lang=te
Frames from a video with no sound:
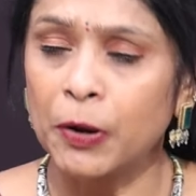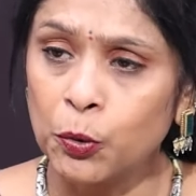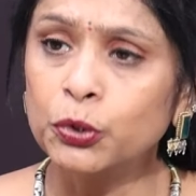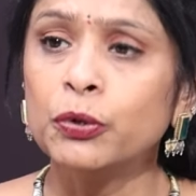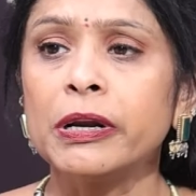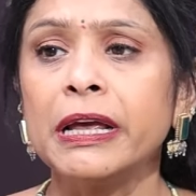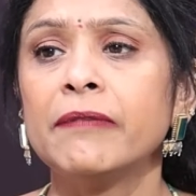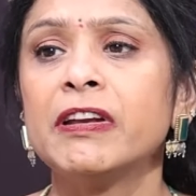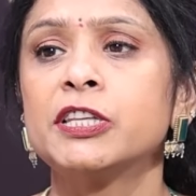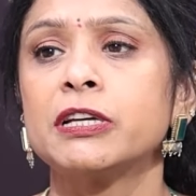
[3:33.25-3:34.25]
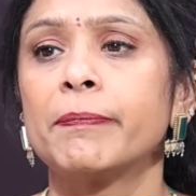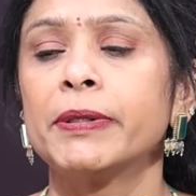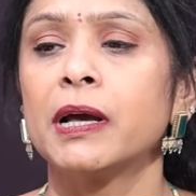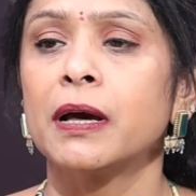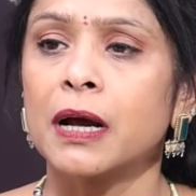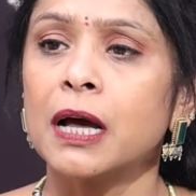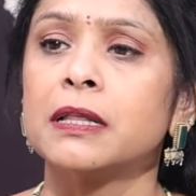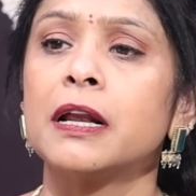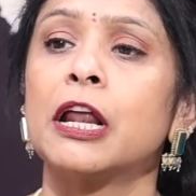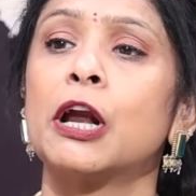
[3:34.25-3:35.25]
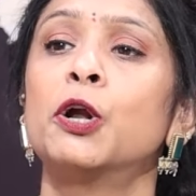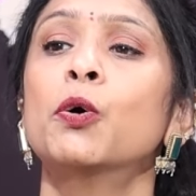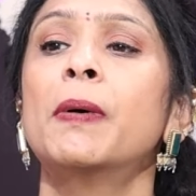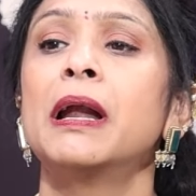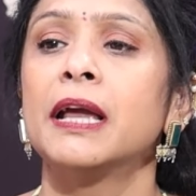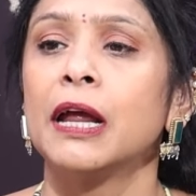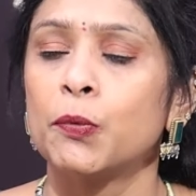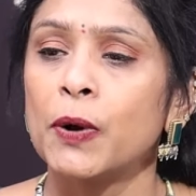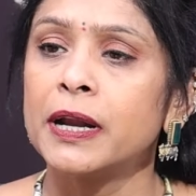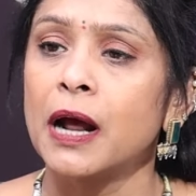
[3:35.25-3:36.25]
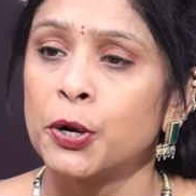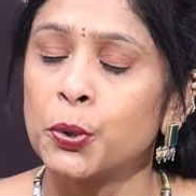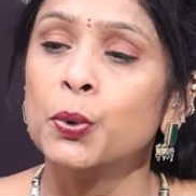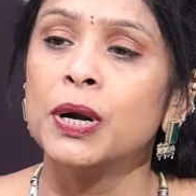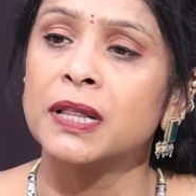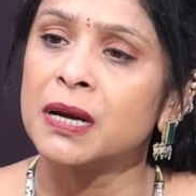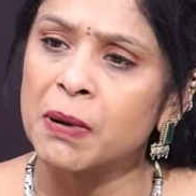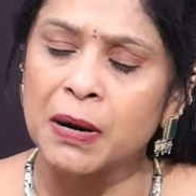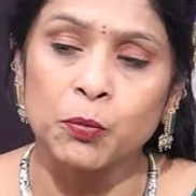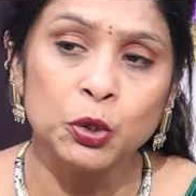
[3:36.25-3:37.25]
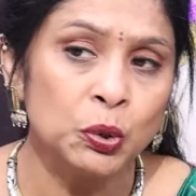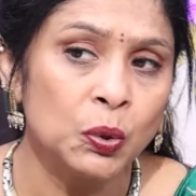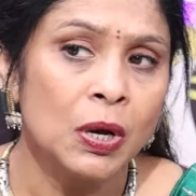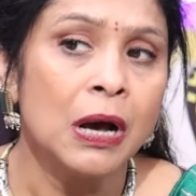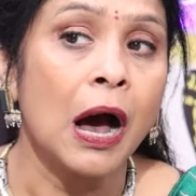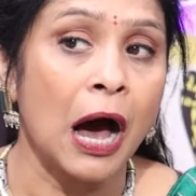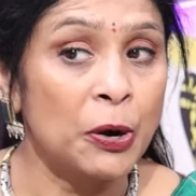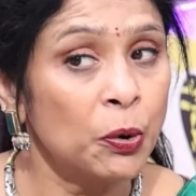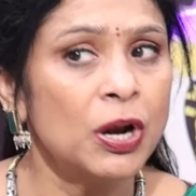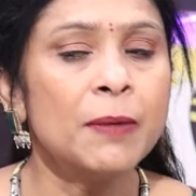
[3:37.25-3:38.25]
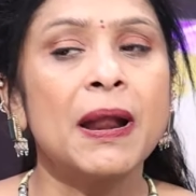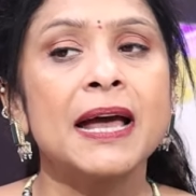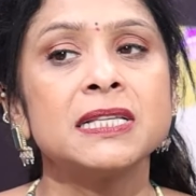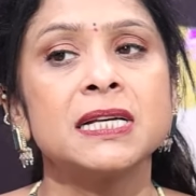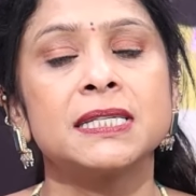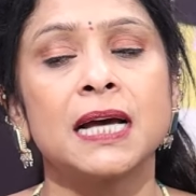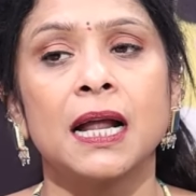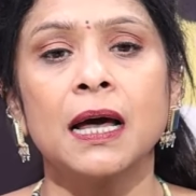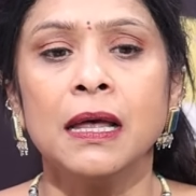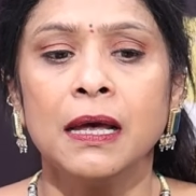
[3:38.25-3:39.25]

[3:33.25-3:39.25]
కూతుర్ని ఈమెని చంపితే గనక అతనికి రెండో పెళ్లికి ఎటువంటి అడ్డు ఉండదని మరి ముందు అనుకొని ప్లాన్ చేశాడా